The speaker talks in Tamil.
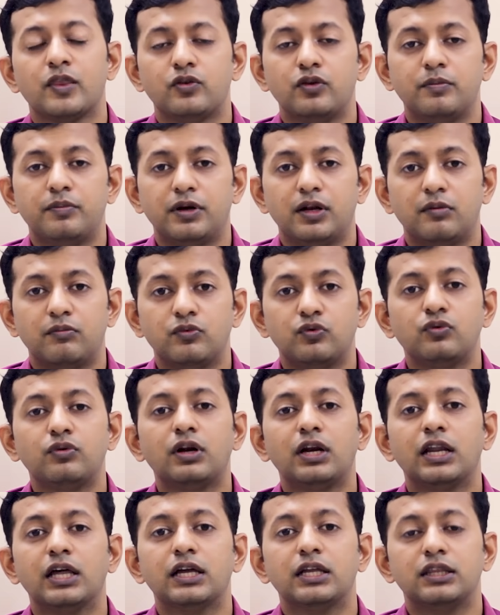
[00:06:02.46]
ஸோ இப்போ நம்ம
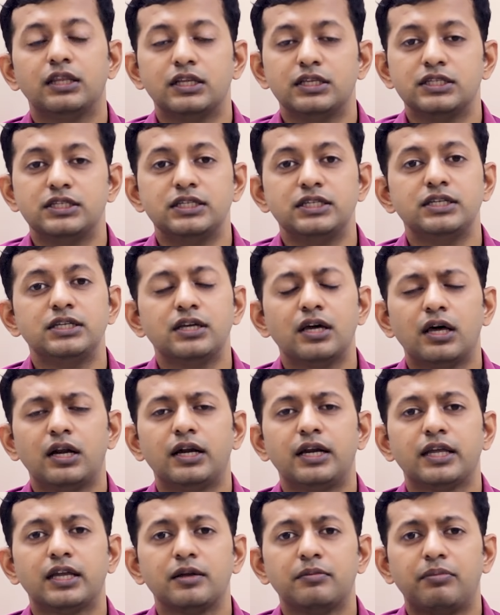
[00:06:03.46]
ஊரில் இந்த
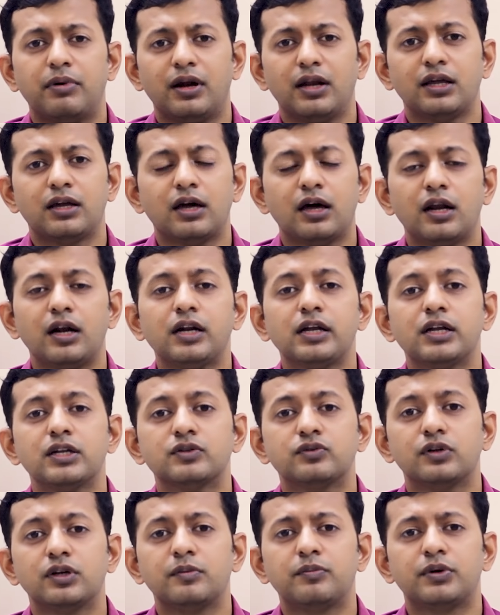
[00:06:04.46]
ஜிஆர்டிக்கு பல
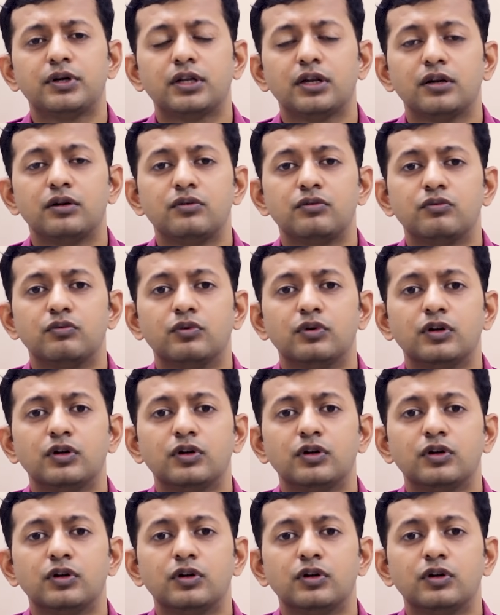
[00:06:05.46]
காரணங்கள் சொல்லப்பட்டாலும்